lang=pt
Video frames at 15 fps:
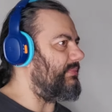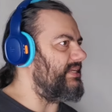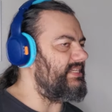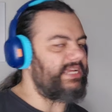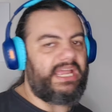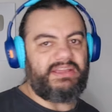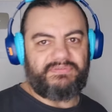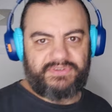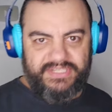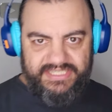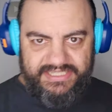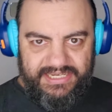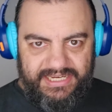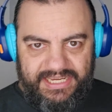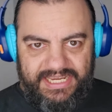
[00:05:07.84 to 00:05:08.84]
Mas e aí,
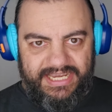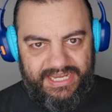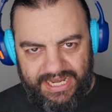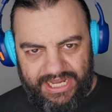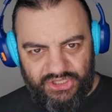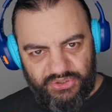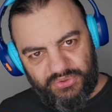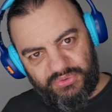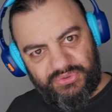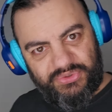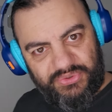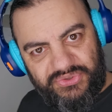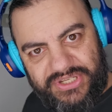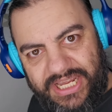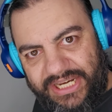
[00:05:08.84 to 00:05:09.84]
você, adulto,
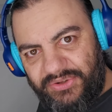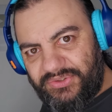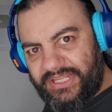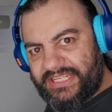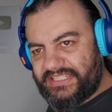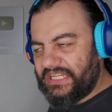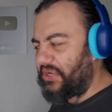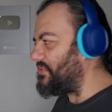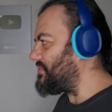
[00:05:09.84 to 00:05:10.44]
usaria um desse na